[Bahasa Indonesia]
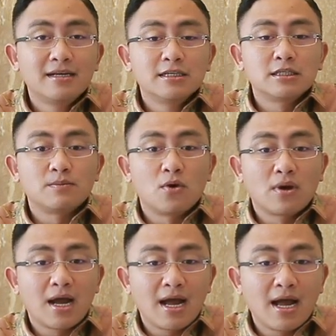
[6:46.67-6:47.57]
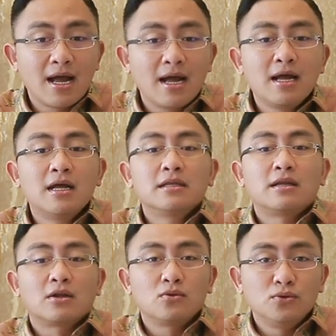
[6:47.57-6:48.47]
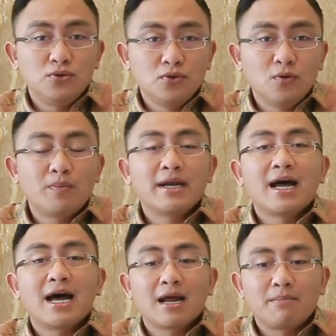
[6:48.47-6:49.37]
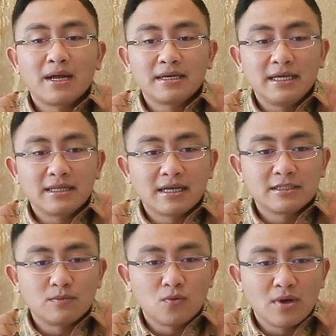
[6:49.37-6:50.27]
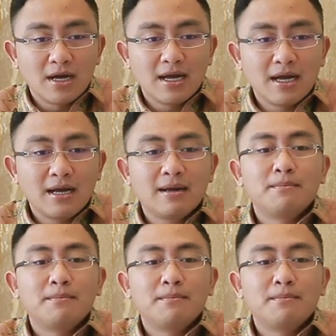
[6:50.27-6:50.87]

Semoga tertuju pada harapan kita semua